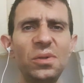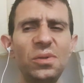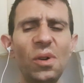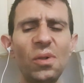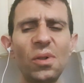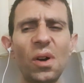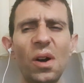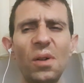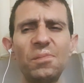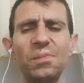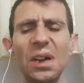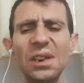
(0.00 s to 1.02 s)
Yok
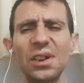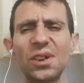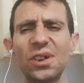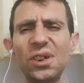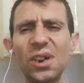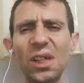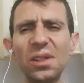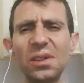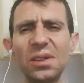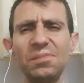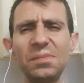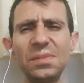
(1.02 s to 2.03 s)
bana
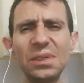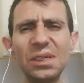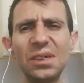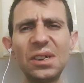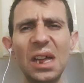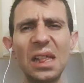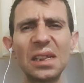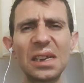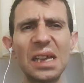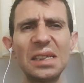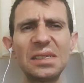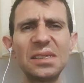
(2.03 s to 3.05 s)
kralın kral
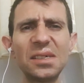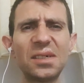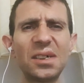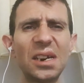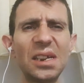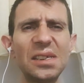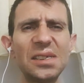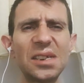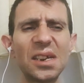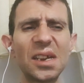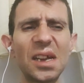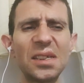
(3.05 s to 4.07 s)
gelsin,
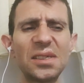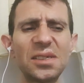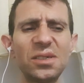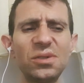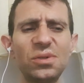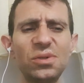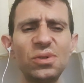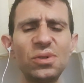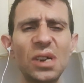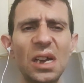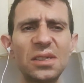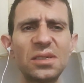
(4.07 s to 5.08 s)
kraliçe gelsin, şu
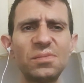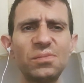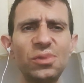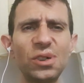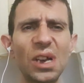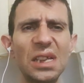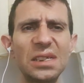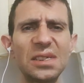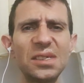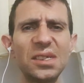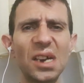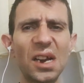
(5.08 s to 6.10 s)
gelsin, bu
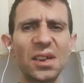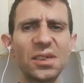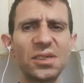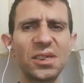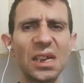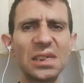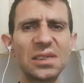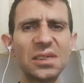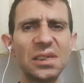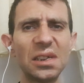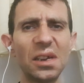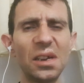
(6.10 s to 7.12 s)
gelsin, yargıç gelsin.